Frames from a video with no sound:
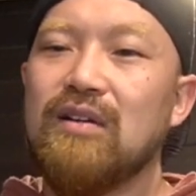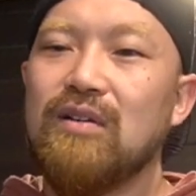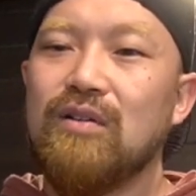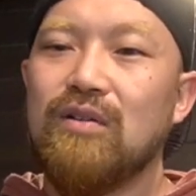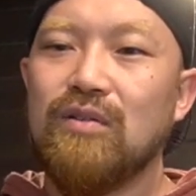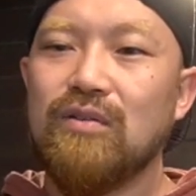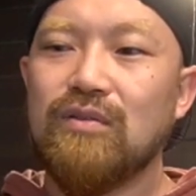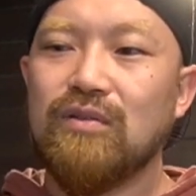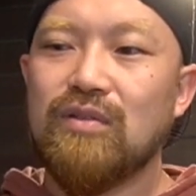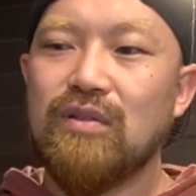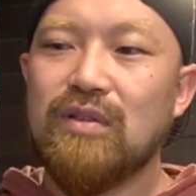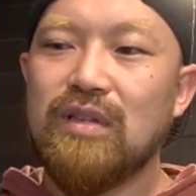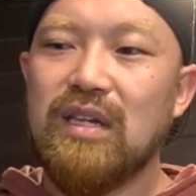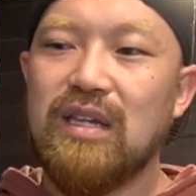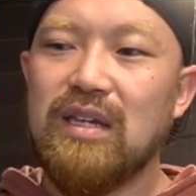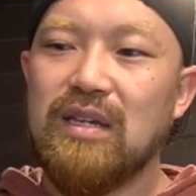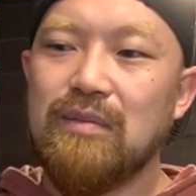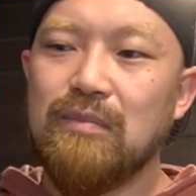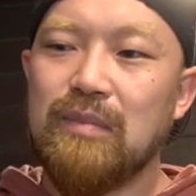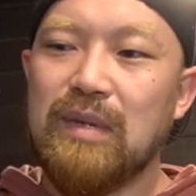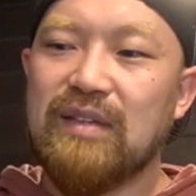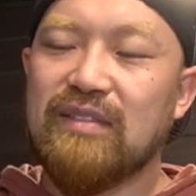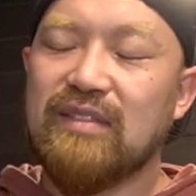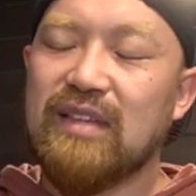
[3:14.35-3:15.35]
本当
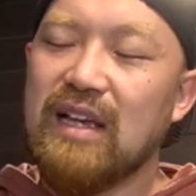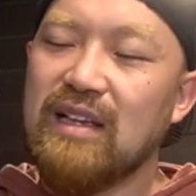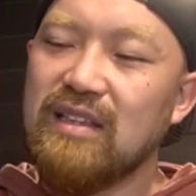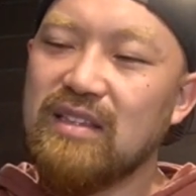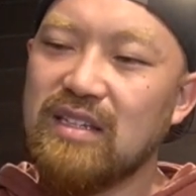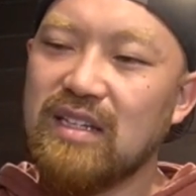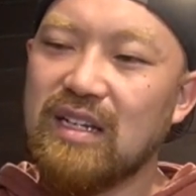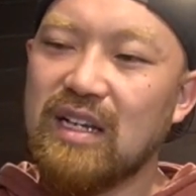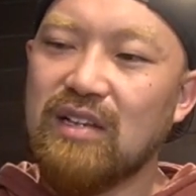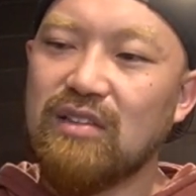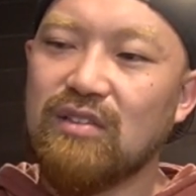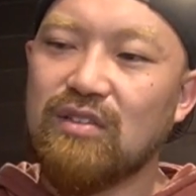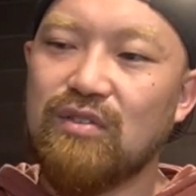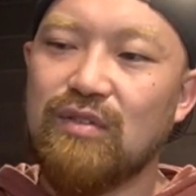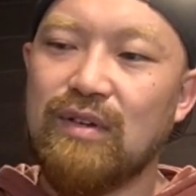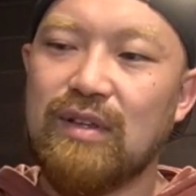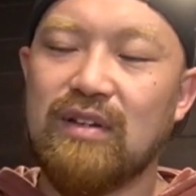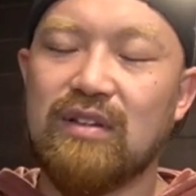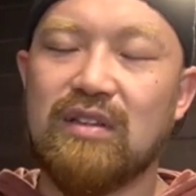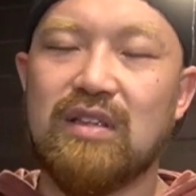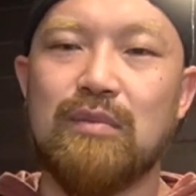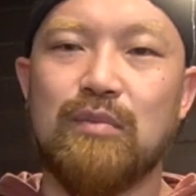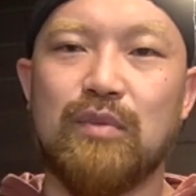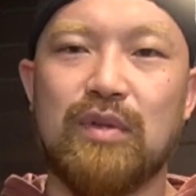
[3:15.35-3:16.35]
に、まあ、3時間と言わな
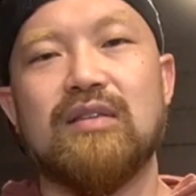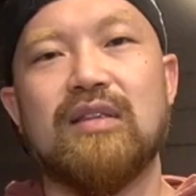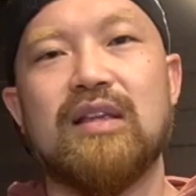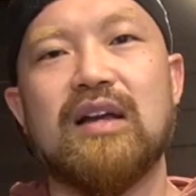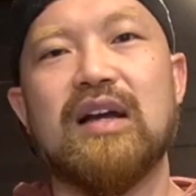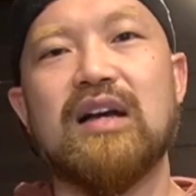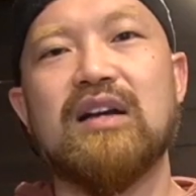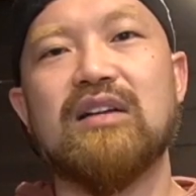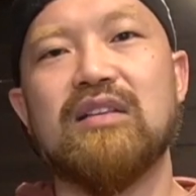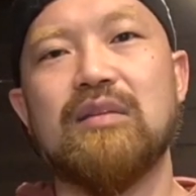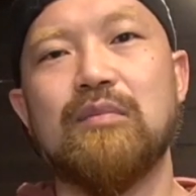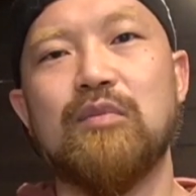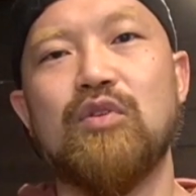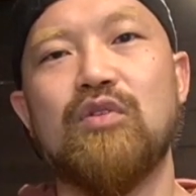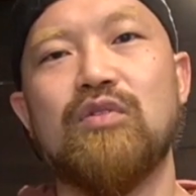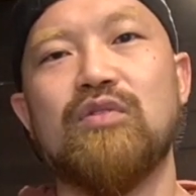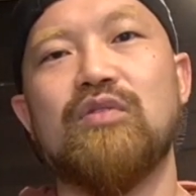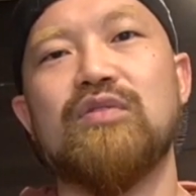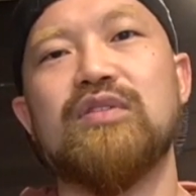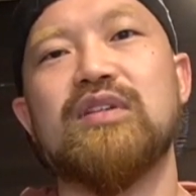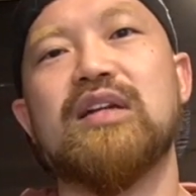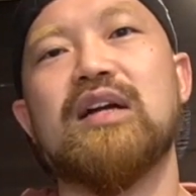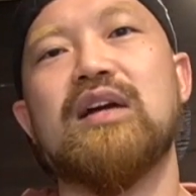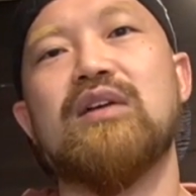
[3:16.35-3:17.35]
くてもね、長くても
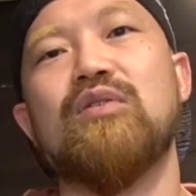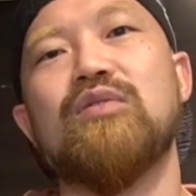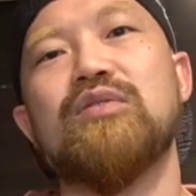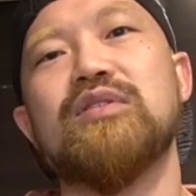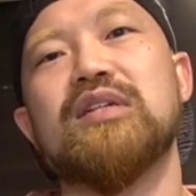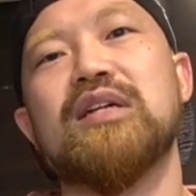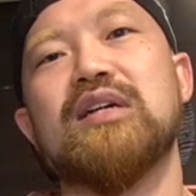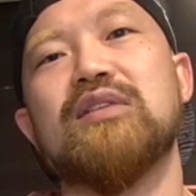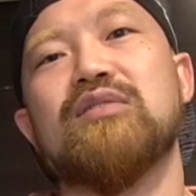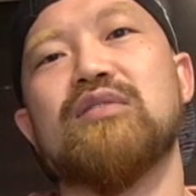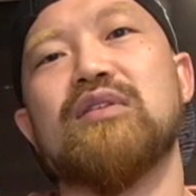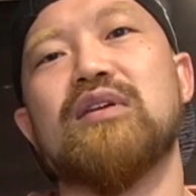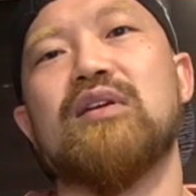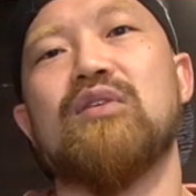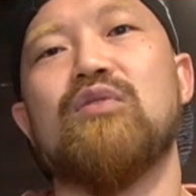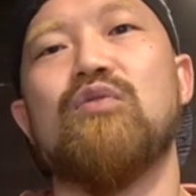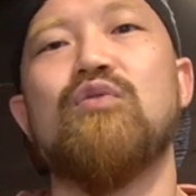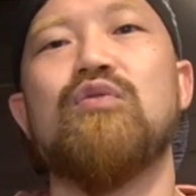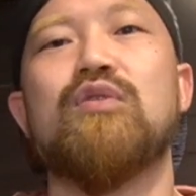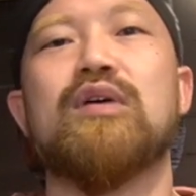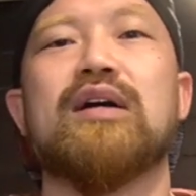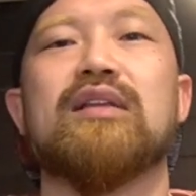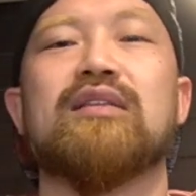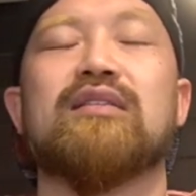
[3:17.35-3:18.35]
4時間5時間の時が
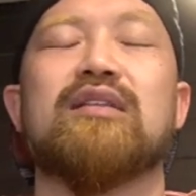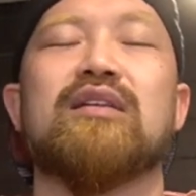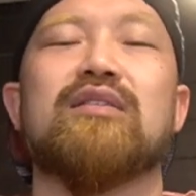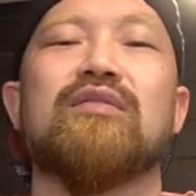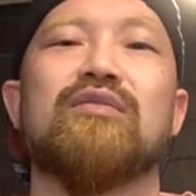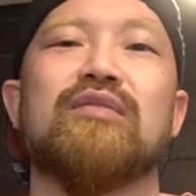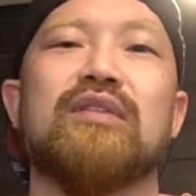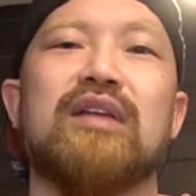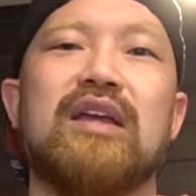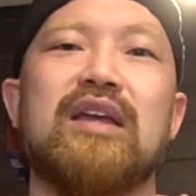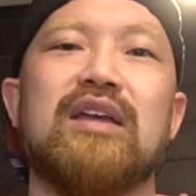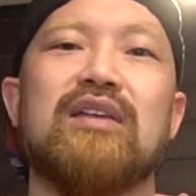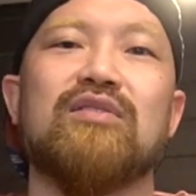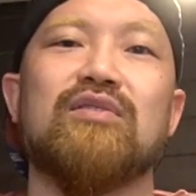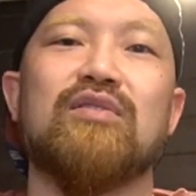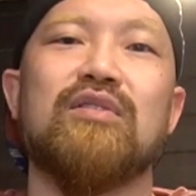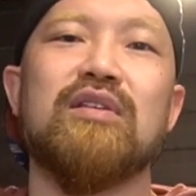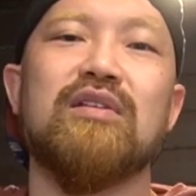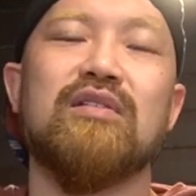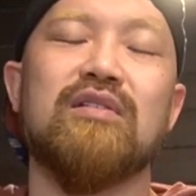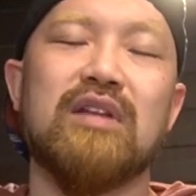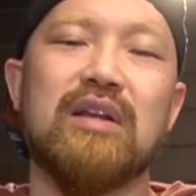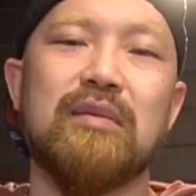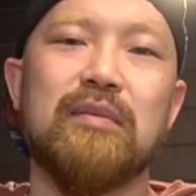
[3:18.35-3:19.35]
多かったので、そ
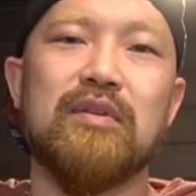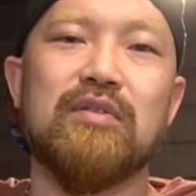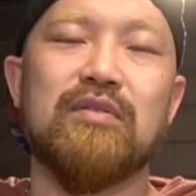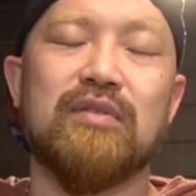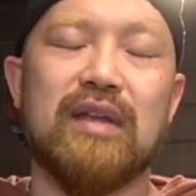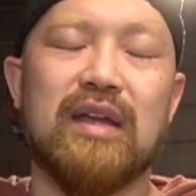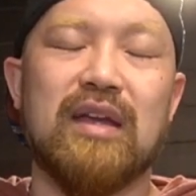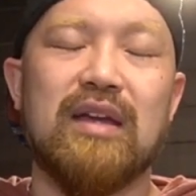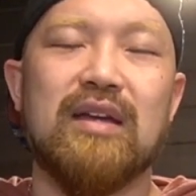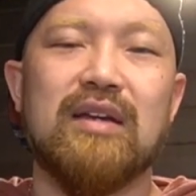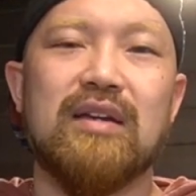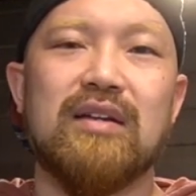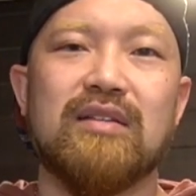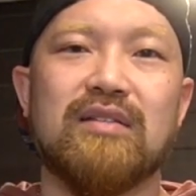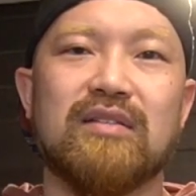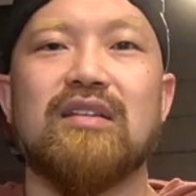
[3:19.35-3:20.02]
れに比べるとね、